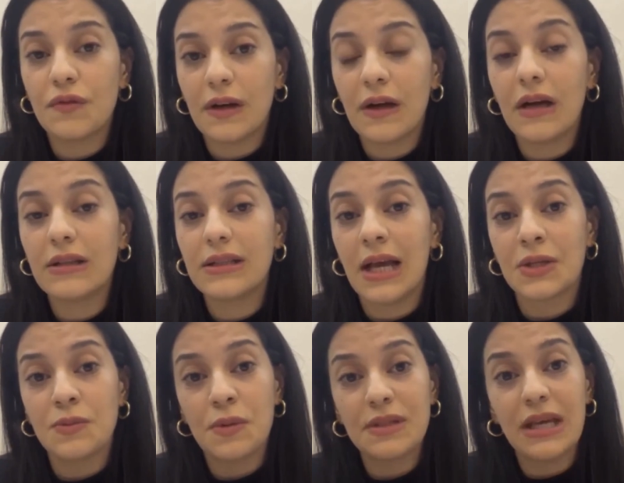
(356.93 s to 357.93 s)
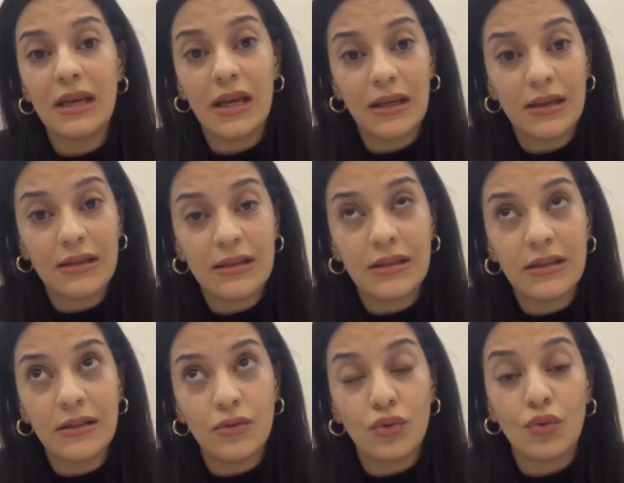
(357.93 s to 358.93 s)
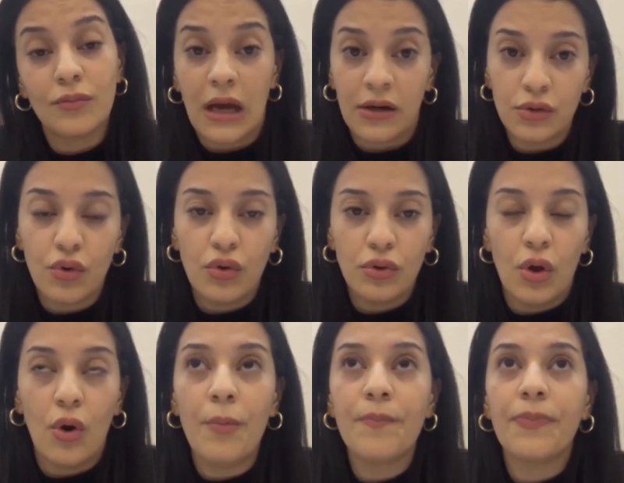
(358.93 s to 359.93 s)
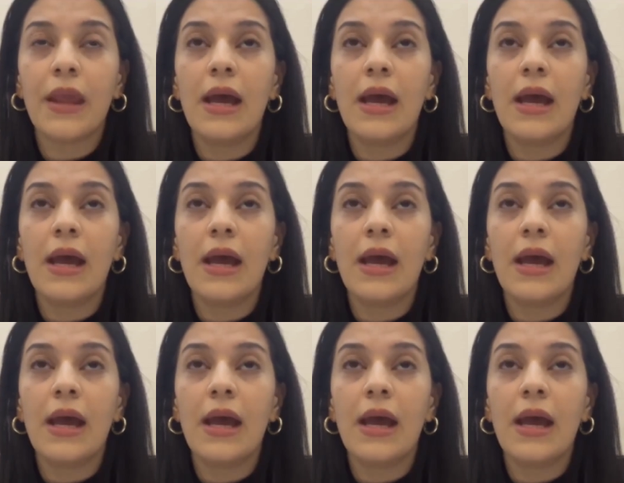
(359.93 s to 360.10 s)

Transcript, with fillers: fakat yazmamız gerektiği durumlarda oluyor.